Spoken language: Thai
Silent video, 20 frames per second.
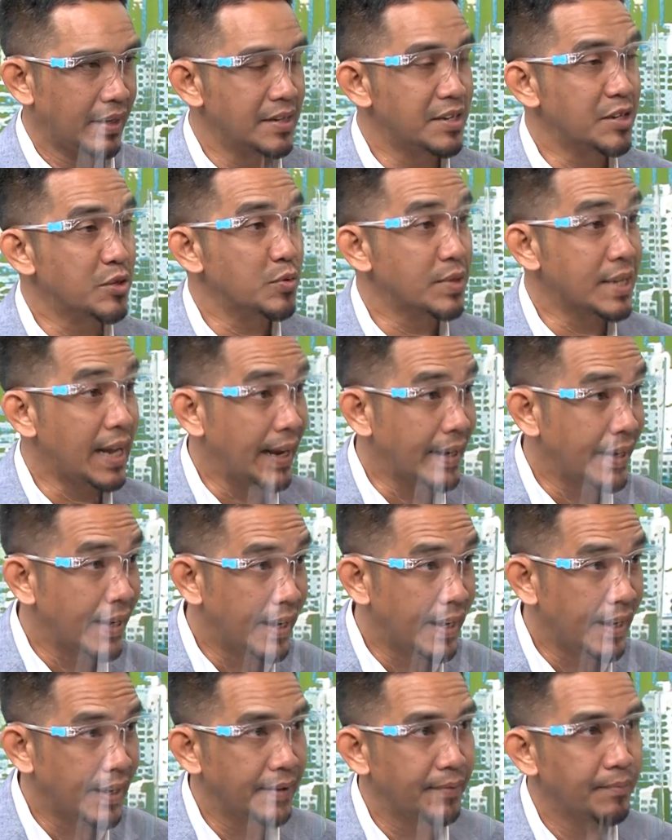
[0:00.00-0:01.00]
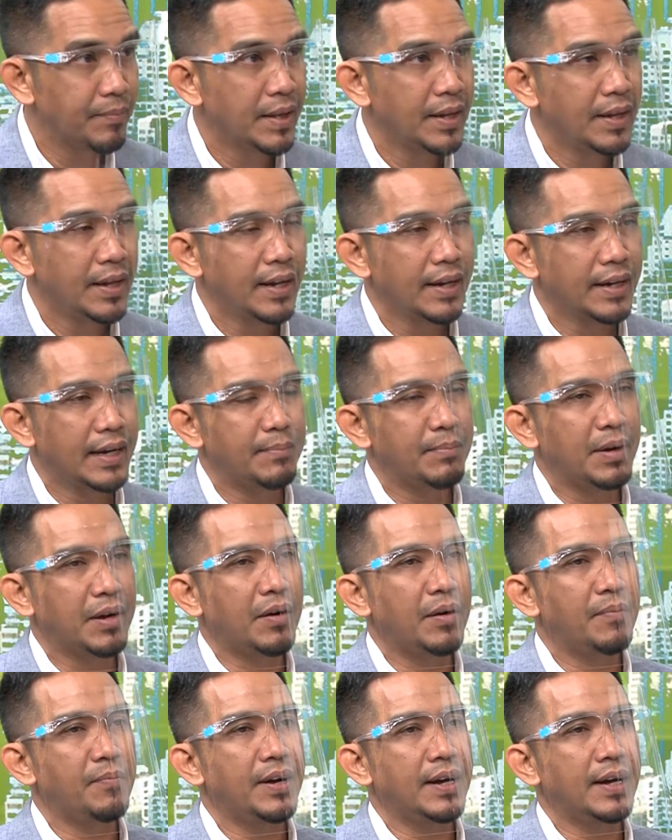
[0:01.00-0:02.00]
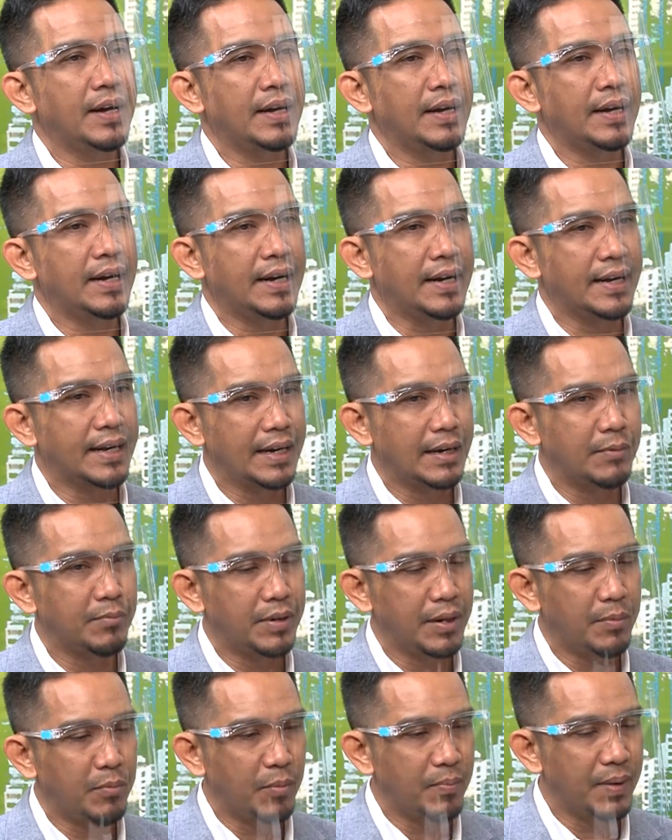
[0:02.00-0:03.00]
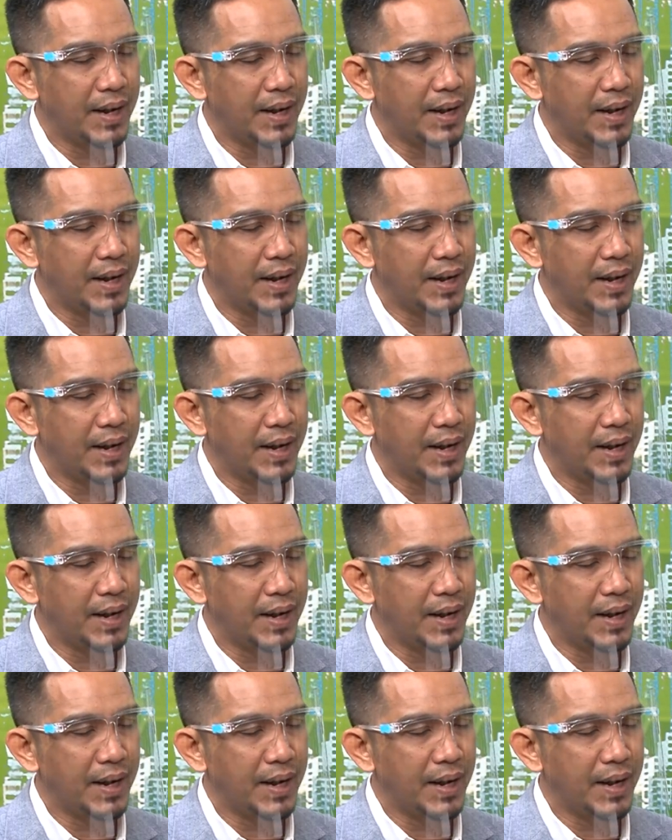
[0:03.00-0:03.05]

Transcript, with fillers: ขึ้นสู่ศาลได้นั่นหมายความว่าระ